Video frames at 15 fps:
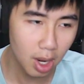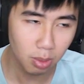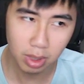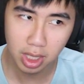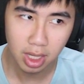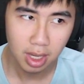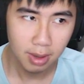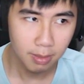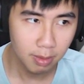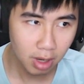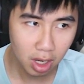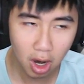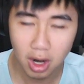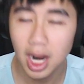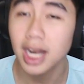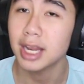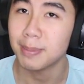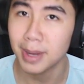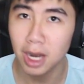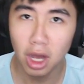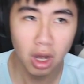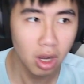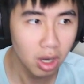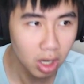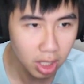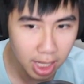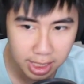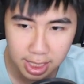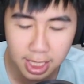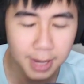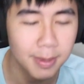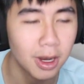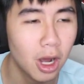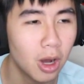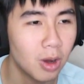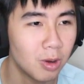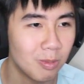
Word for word: học đi còn lại để mẹ lo thế giới để mẹ lo